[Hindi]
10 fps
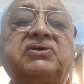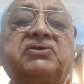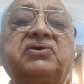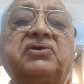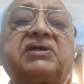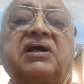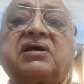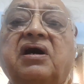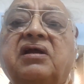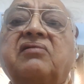छोटे
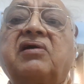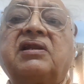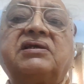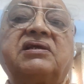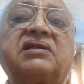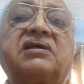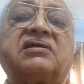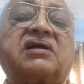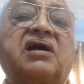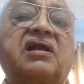कान वाले जिनकी
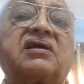कान